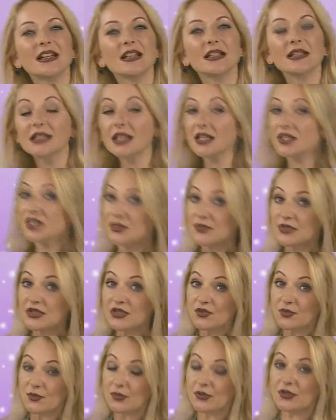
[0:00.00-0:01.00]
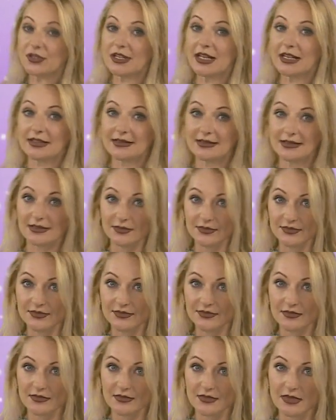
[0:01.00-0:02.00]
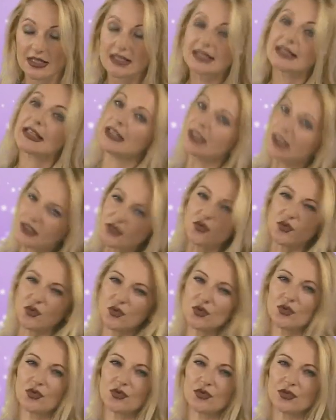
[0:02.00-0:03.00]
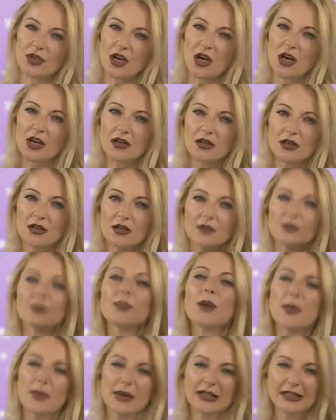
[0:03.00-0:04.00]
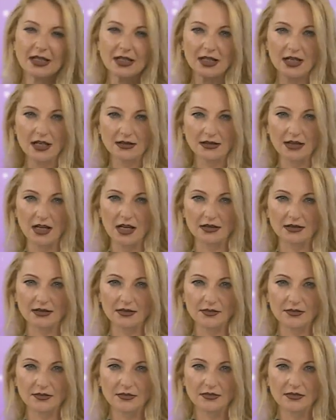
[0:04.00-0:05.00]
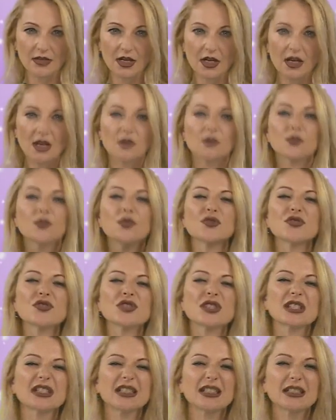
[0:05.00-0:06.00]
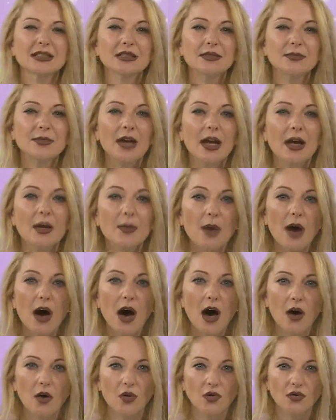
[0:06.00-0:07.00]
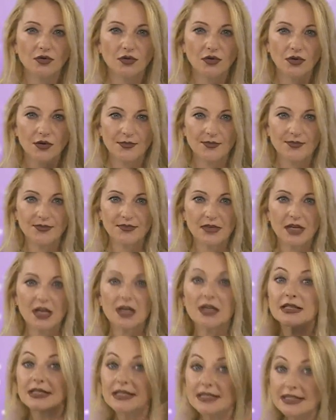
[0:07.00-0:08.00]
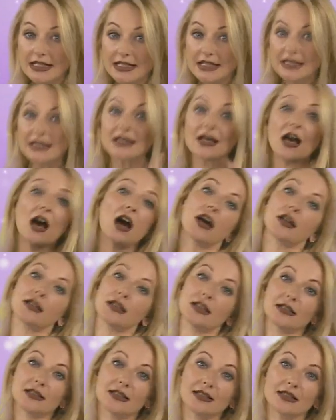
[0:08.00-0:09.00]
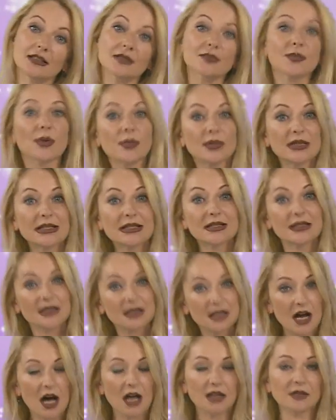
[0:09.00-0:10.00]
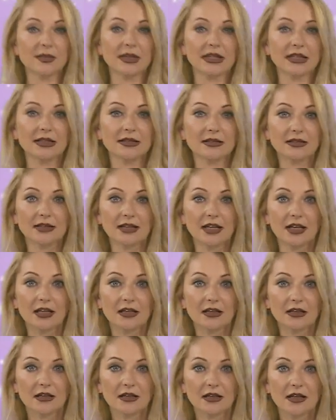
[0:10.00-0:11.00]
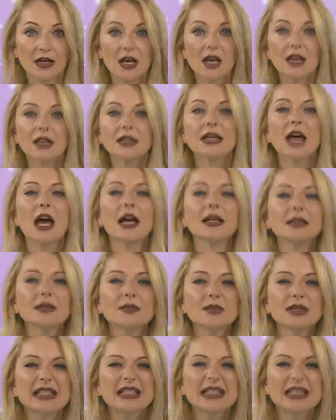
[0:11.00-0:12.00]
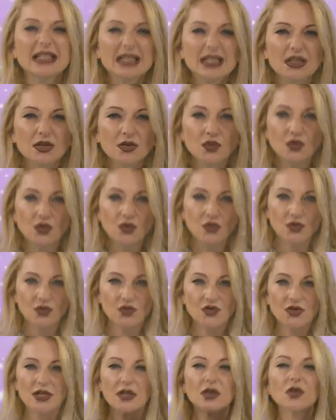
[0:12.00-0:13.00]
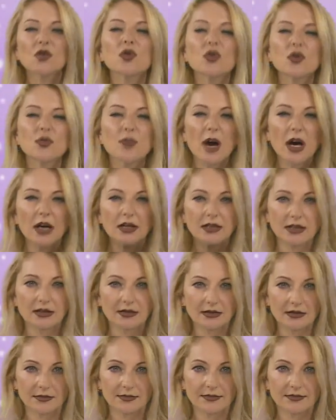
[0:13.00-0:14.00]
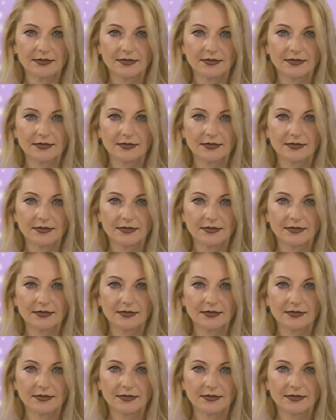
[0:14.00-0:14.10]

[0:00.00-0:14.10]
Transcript: Saçımı süpürge ettim. Senin uğruna babana katlandım. Bunca yılım heba oldu. Siz annesiz babasız kalmayın diye. Kendimi sizin uğrunuza kurban ettim.